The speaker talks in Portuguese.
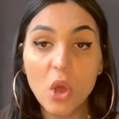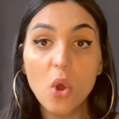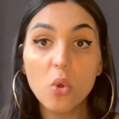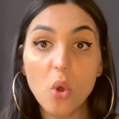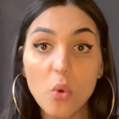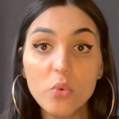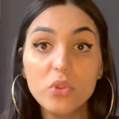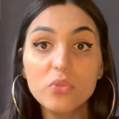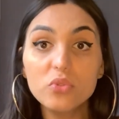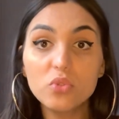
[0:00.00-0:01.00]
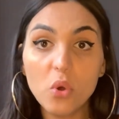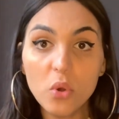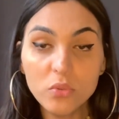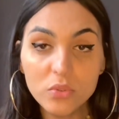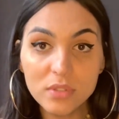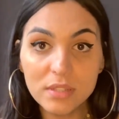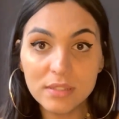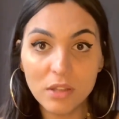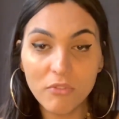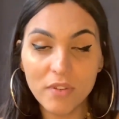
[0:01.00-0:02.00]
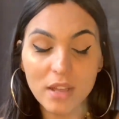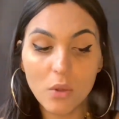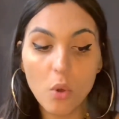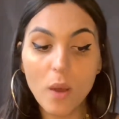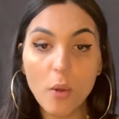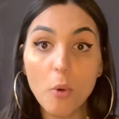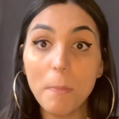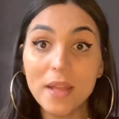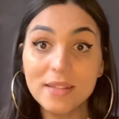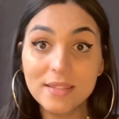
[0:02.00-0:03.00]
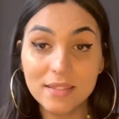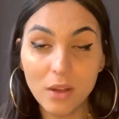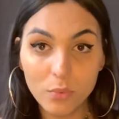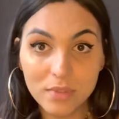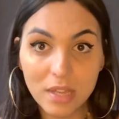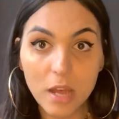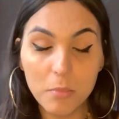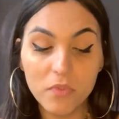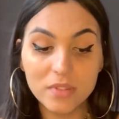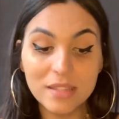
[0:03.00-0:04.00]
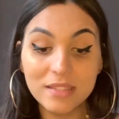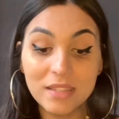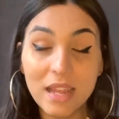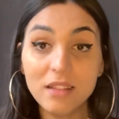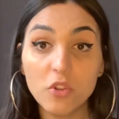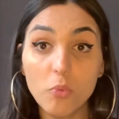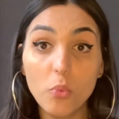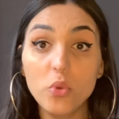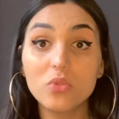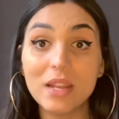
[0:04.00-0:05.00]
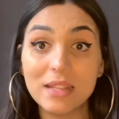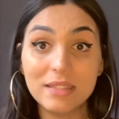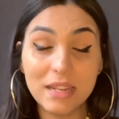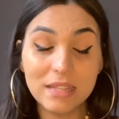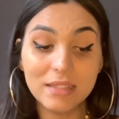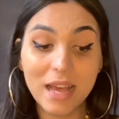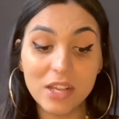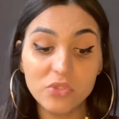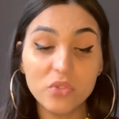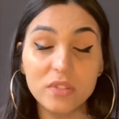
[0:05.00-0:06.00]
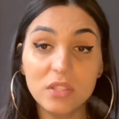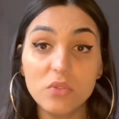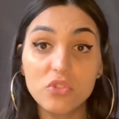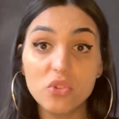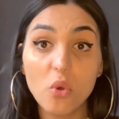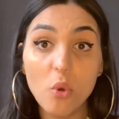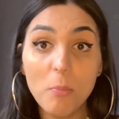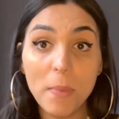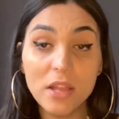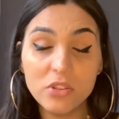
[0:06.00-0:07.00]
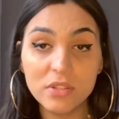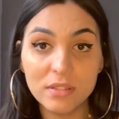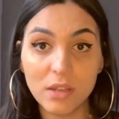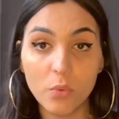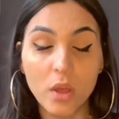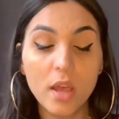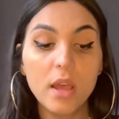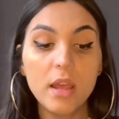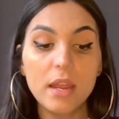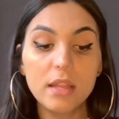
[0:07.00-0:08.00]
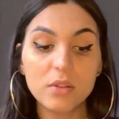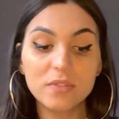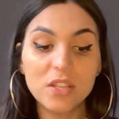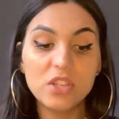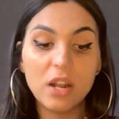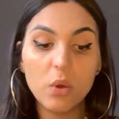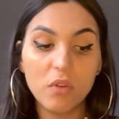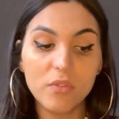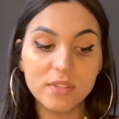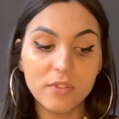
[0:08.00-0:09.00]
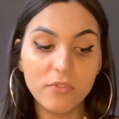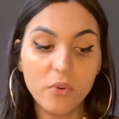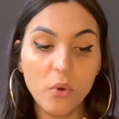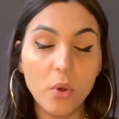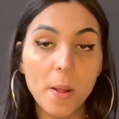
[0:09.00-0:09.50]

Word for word: com o que os outros estão com a competição, sabe? Vocês entram muito nesse, nesse raciocínio de competição. Então, seja lá o que você for,